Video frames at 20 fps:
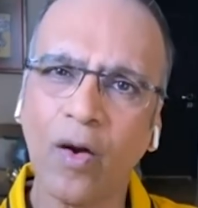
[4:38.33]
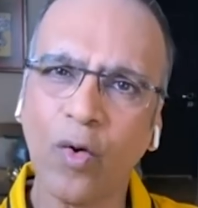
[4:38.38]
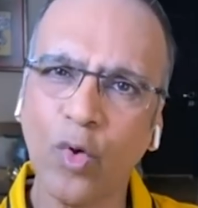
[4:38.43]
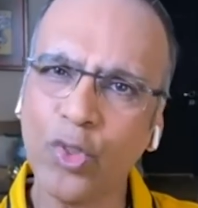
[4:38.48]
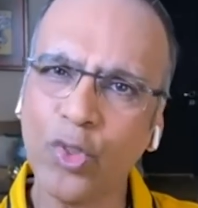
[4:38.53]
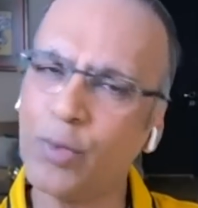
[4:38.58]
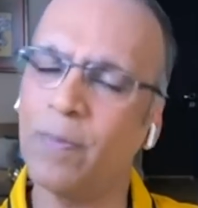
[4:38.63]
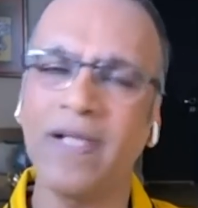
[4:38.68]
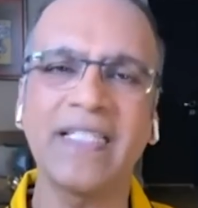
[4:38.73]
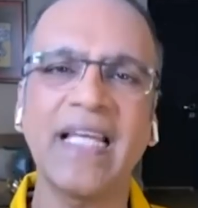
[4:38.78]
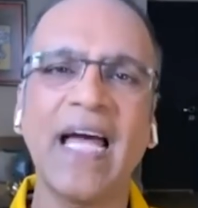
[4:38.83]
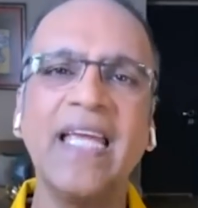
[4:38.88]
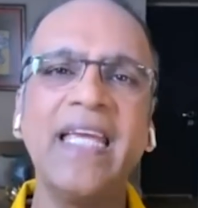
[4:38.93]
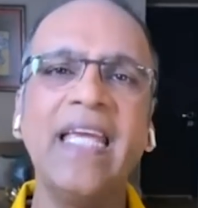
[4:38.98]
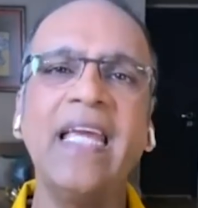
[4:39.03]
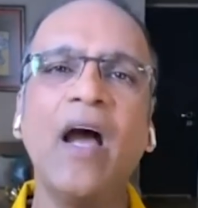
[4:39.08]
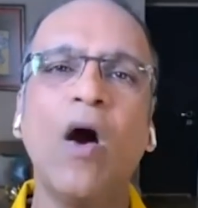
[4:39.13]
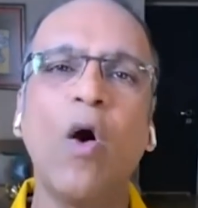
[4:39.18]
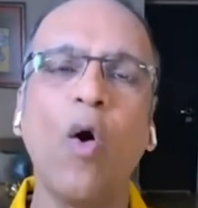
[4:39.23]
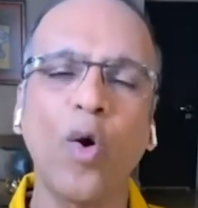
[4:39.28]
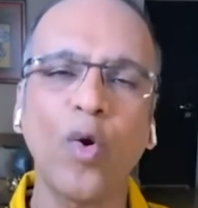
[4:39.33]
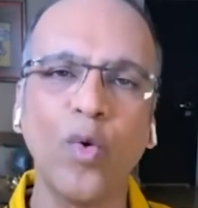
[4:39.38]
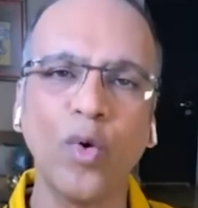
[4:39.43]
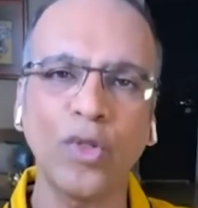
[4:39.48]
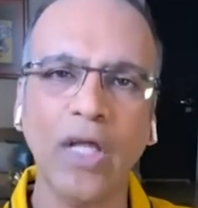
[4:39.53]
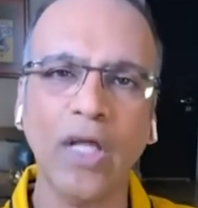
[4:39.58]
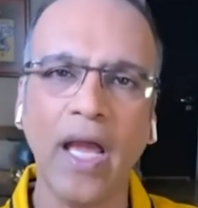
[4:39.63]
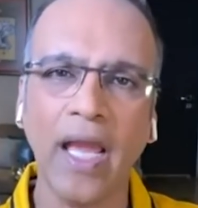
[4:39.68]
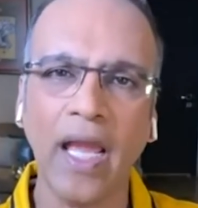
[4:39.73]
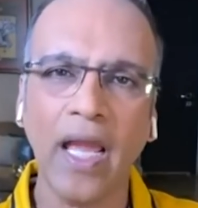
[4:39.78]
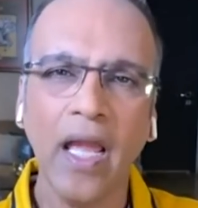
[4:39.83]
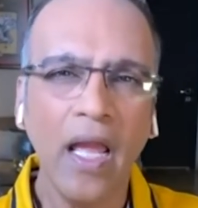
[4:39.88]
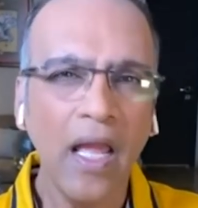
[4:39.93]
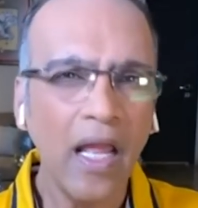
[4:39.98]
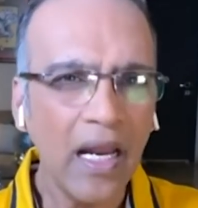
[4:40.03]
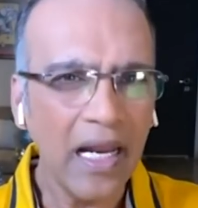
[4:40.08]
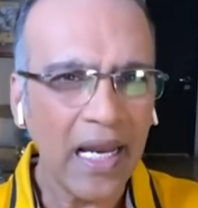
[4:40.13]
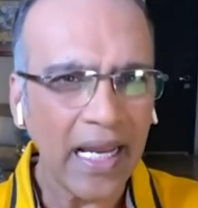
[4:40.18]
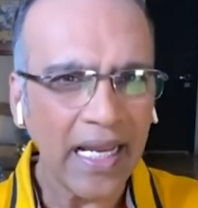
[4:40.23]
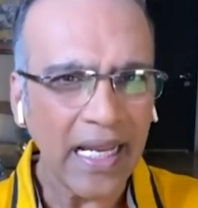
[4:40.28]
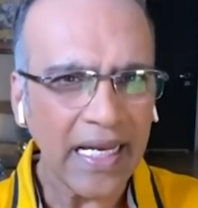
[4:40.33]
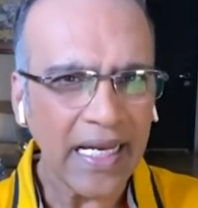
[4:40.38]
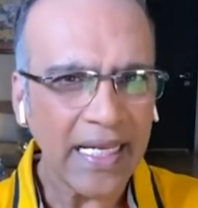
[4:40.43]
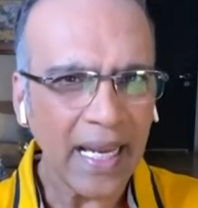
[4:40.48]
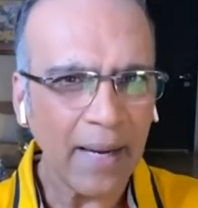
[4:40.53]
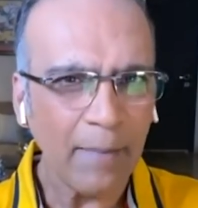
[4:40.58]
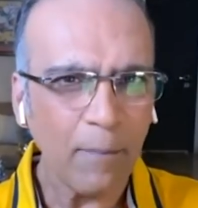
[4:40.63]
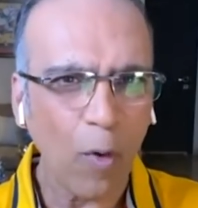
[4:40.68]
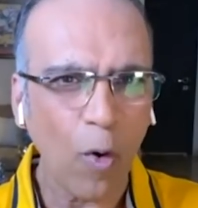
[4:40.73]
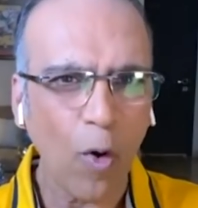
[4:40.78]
कुछ मजा ही और होता है लेकिन ये